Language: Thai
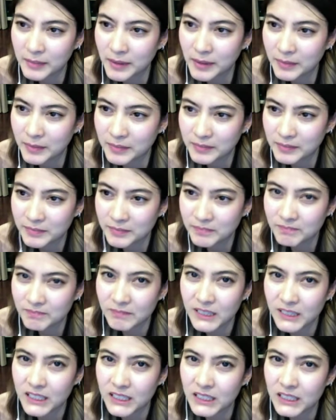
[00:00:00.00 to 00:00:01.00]
แบบมั
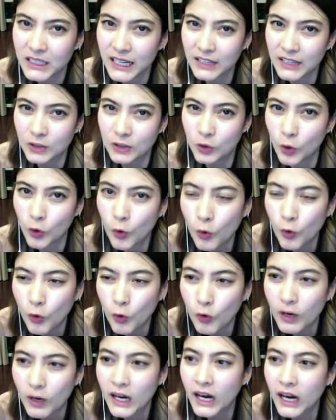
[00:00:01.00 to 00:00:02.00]
นคือการโก
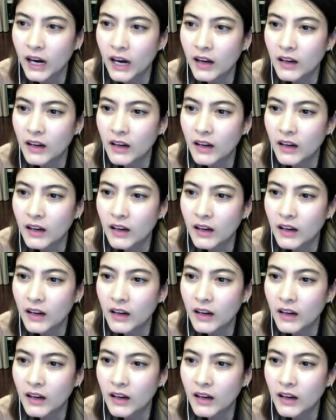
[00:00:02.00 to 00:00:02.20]
งอ่ะ